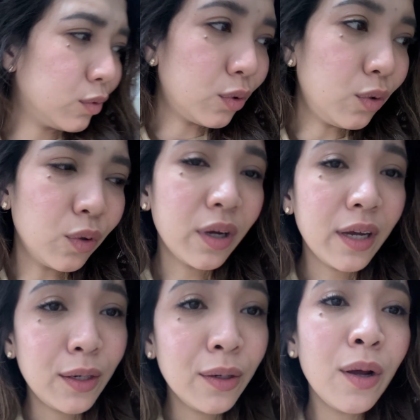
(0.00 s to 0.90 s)
tulog.
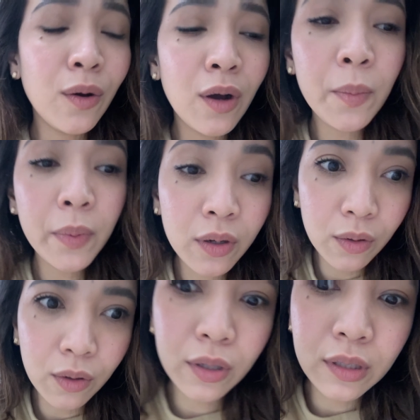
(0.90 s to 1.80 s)
Ganun ako
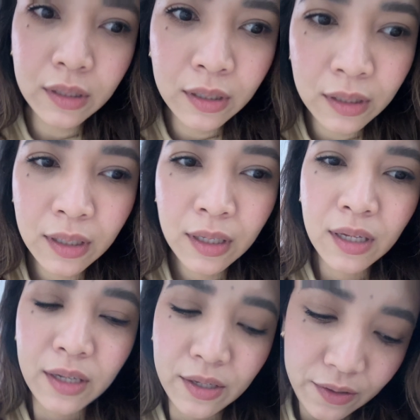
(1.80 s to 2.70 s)
kapagod
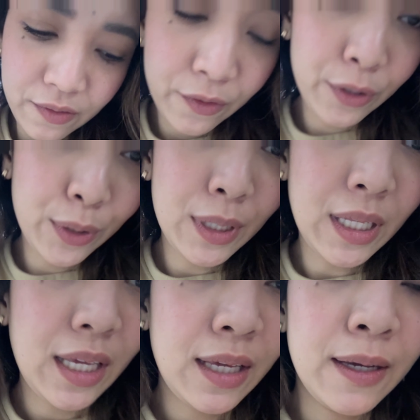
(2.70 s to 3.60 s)

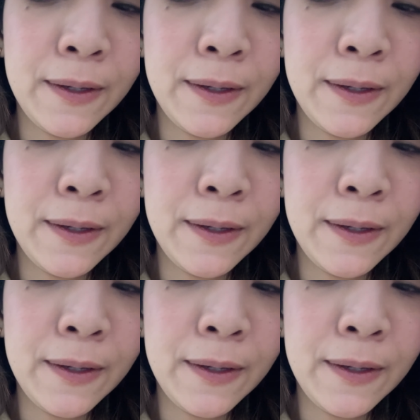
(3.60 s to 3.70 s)
today.